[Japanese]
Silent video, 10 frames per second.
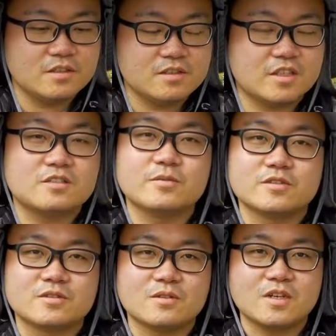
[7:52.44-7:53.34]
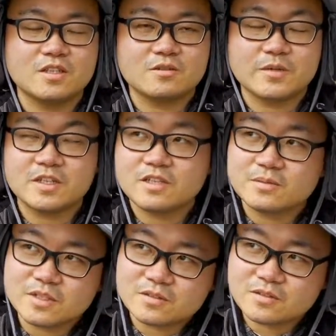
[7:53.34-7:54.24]
作物とあとまあなる
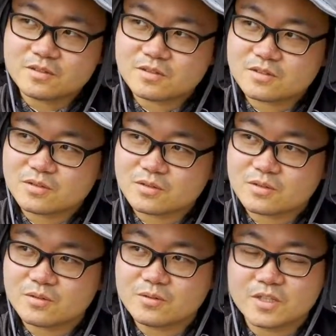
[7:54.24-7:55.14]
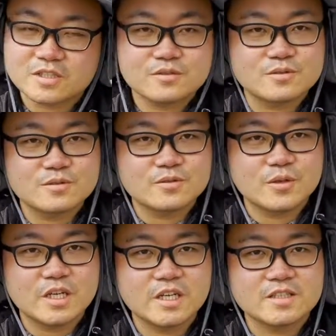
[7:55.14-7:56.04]
べくちょっと農薬を
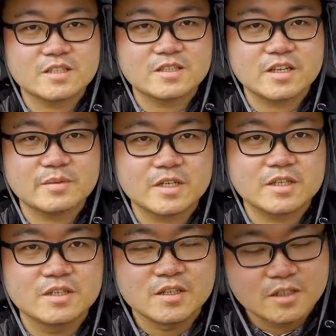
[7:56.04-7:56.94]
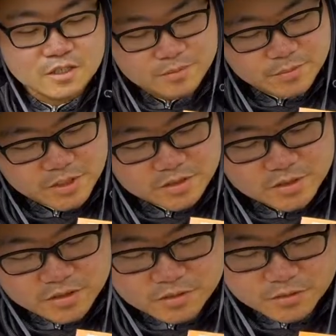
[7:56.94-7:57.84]
減らした栽培、まあ、で
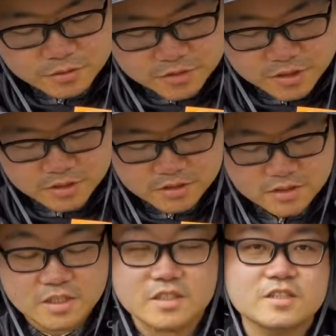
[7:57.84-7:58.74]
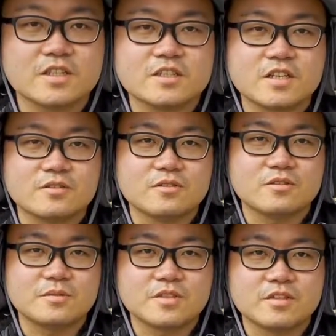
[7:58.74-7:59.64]
きるように、えー、していきたいと
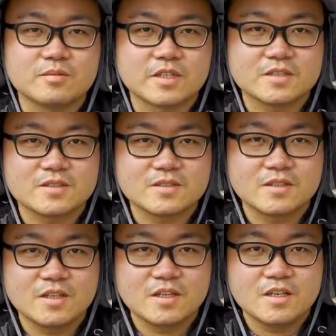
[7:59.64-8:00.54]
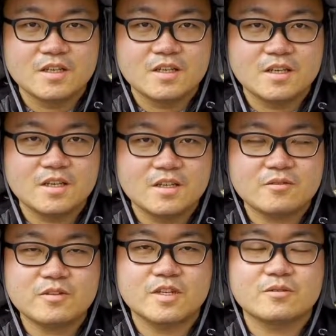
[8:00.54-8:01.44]
思っております、えー、
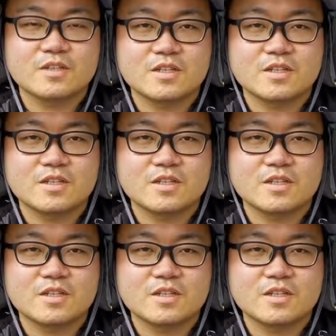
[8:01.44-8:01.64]
今回こんな